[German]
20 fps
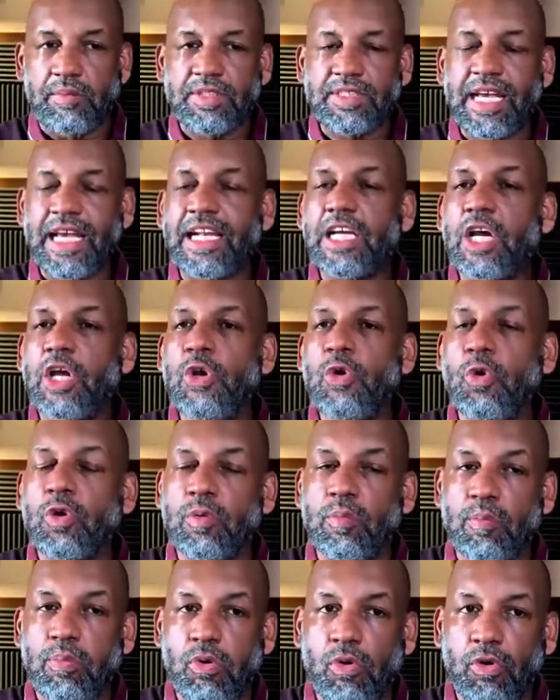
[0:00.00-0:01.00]
Ist ein
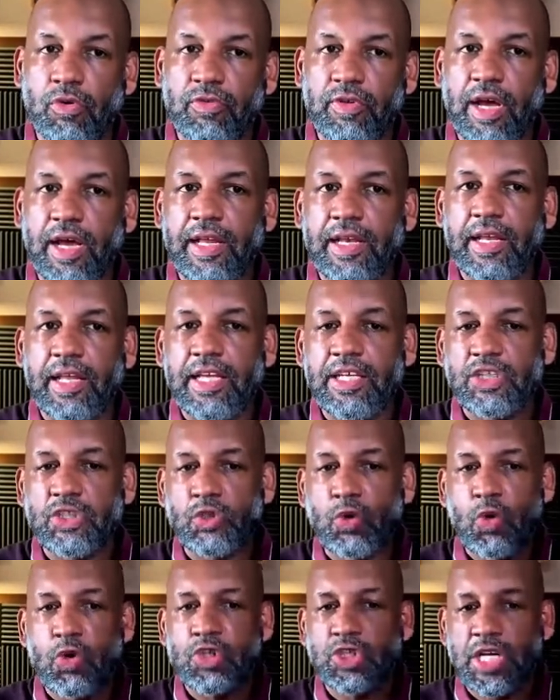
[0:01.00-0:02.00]
Knotenpunkt, ein
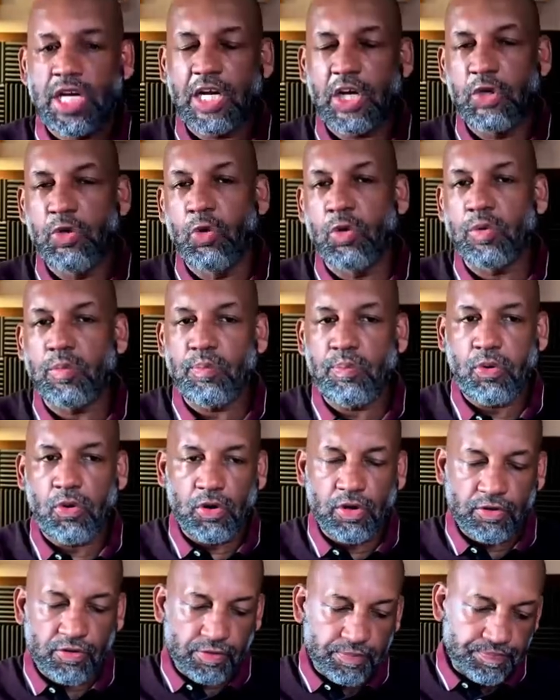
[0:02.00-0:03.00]
historischer
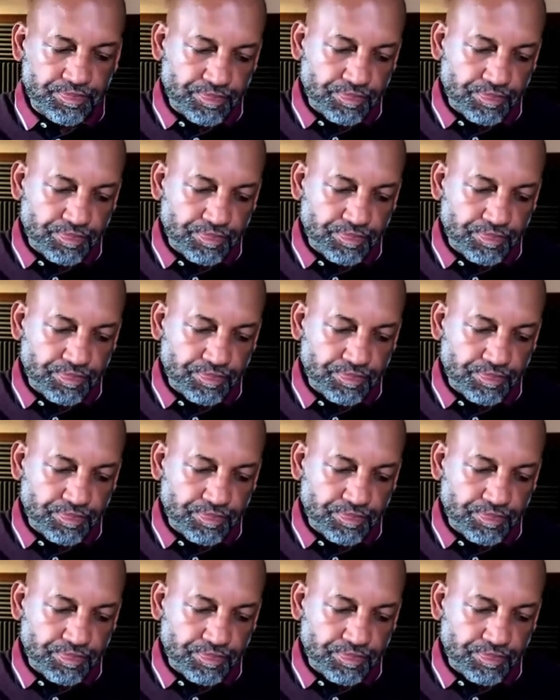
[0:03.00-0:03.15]
Knotenpunkt,